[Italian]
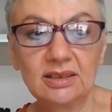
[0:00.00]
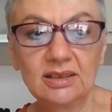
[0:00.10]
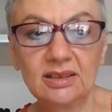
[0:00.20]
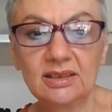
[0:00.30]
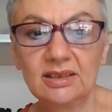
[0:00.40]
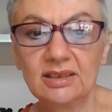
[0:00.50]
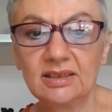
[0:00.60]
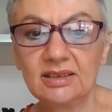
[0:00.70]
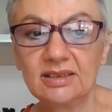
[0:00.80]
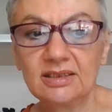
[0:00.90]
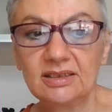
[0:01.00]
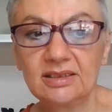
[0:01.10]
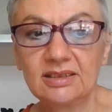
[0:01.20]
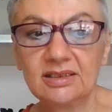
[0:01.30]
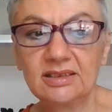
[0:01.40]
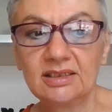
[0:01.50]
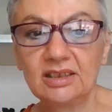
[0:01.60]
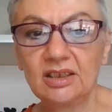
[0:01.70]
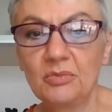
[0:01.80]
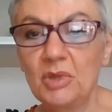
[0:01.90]
Eh,
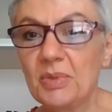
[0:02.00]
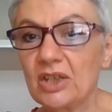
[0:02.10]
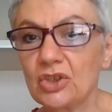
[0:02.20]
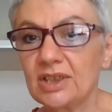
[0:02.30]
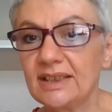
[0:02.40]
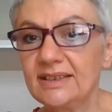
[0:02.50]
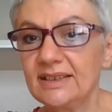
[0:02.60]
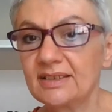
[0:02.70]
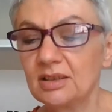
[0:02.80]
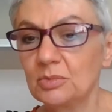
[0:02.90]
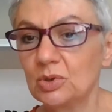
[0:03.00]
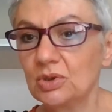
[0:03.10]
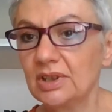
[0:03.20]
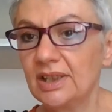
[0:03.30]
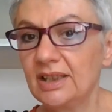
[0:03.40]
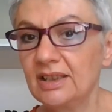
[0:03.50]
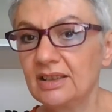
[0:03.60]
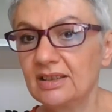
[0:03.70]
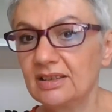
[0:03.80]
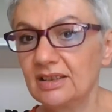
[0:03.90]
mi piace tantissimo
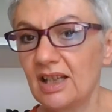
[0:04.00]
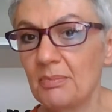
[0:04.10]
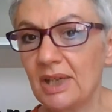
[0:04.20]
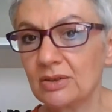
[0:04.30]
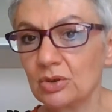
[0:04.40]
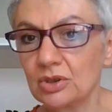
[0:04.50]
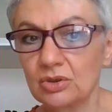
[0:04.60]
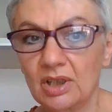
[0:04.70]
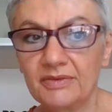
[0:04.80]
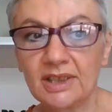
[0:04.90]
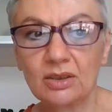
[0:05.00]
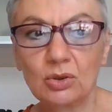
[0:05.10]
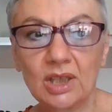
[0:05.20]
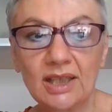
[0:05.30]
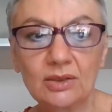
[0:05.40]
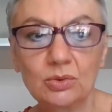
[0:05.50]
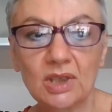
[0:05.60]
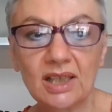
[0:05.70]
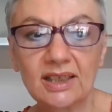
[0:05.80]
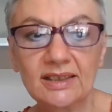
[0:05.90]
e ammetto di non aver ancora letto un
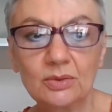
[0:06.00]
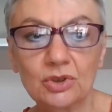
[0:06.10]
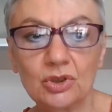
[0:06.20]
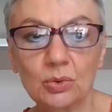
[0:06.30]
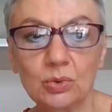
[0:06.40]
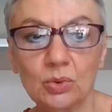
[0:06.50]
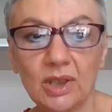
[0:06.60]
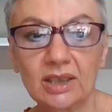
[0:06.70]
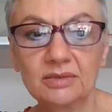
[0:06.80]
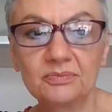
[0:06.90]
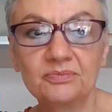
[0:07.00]
granché di questo autore.